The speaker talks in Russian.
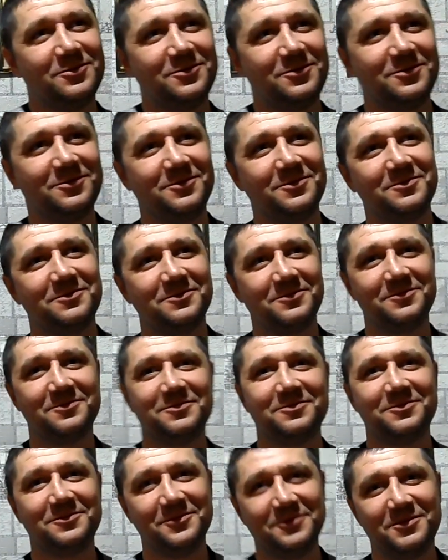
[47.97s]
Ну,
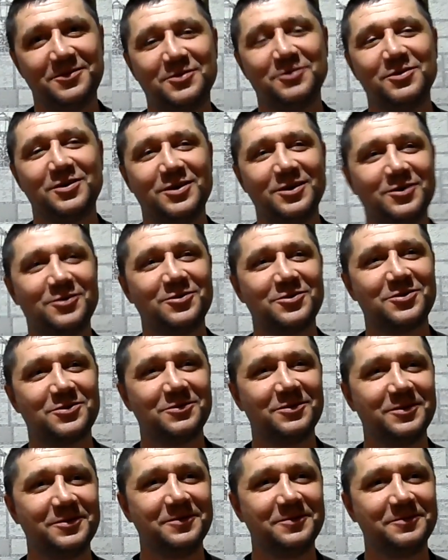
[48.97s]
и всего
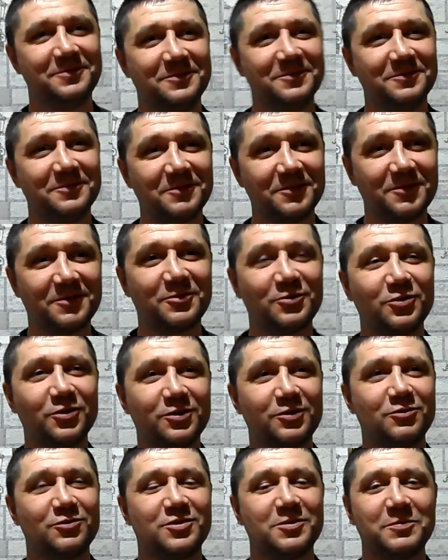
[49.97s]
хорошего.
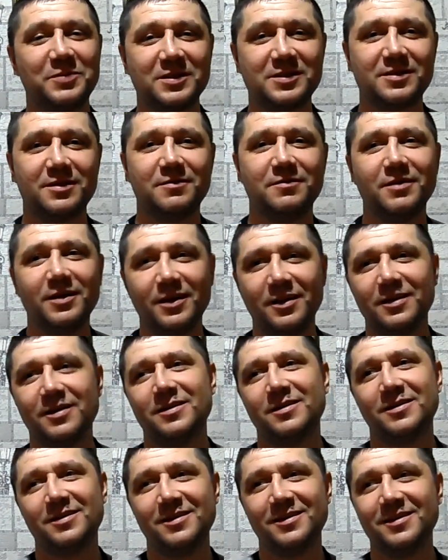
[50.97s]
Кто-то уже
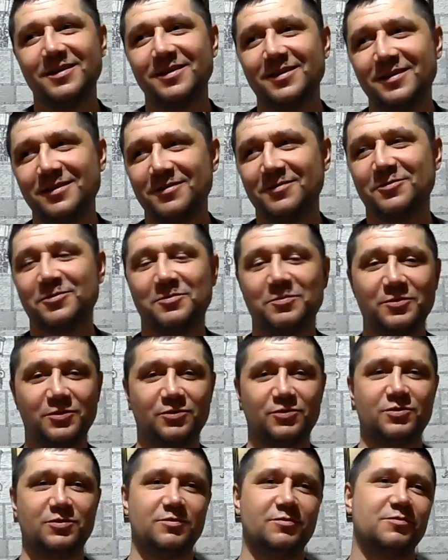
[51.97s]
поздравлял. Вот
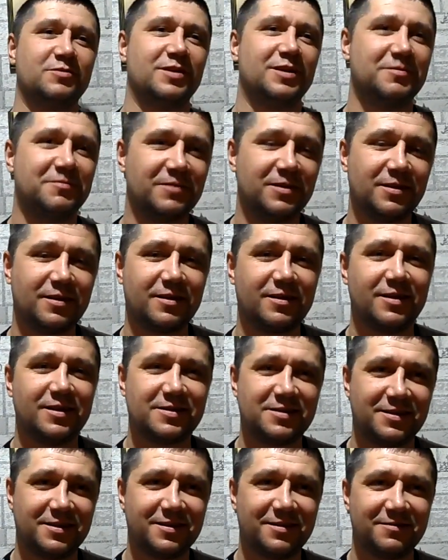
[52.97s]
мою жену там в
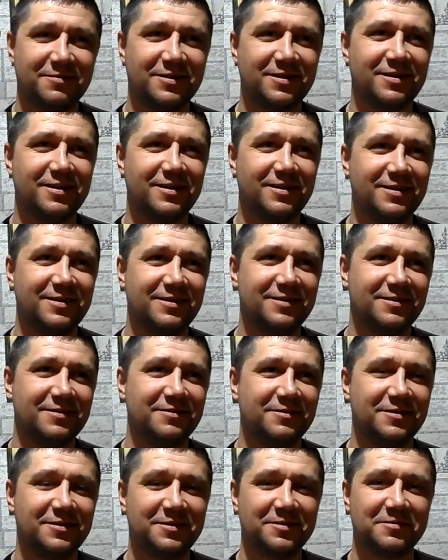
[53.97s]
одноклассниках, ВК.
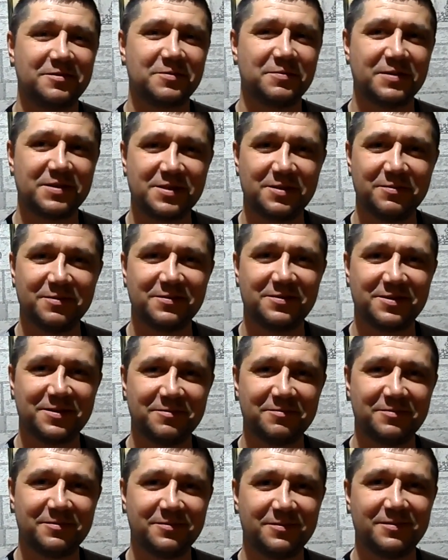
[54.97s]
В этом спасибо
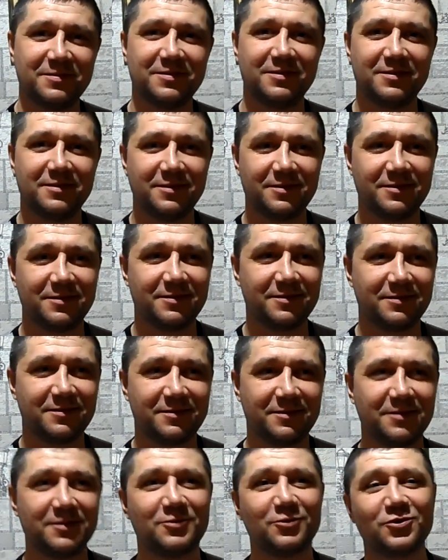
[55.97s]
всем.
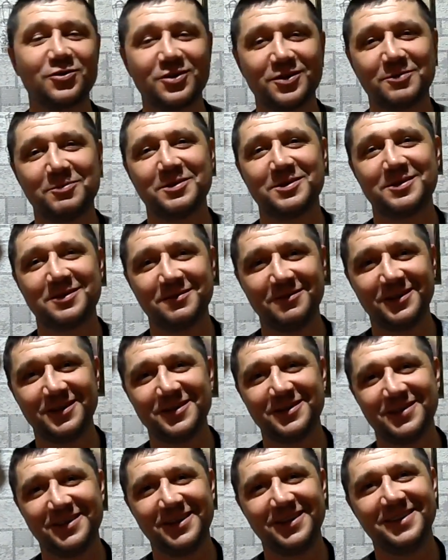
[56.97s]
Ты тоже их
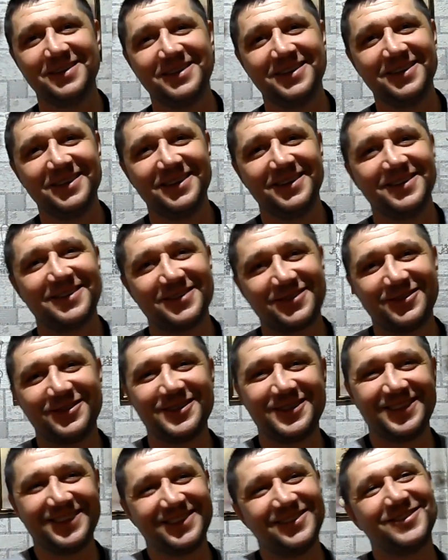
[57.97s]
поздравляешь, да?
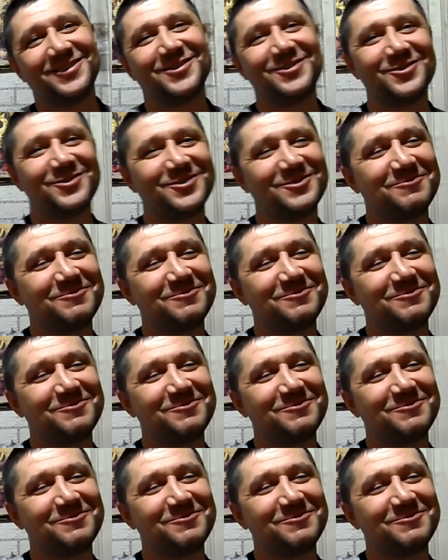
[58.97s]
Мы